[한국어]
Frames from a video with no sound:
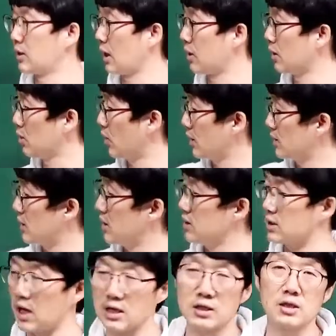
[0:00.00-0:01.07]
당연히 화자
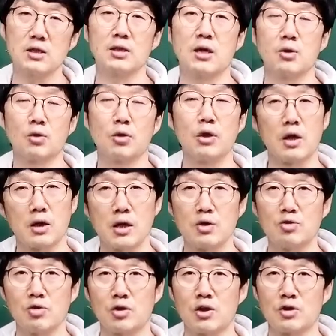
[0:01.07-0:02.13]
자신이라고 얘기할
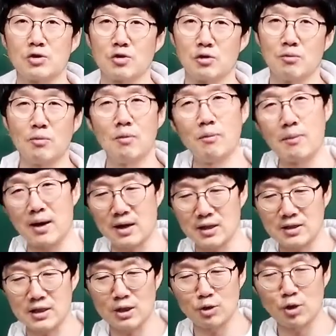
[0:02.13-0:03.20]
수 있겠죠. 뭐
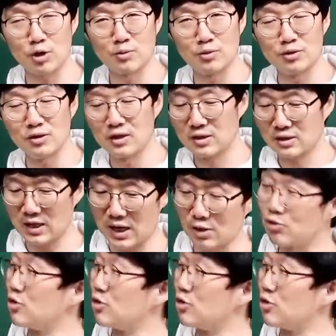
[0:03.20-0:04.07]
말하지 않아도 여러분 잘 알 수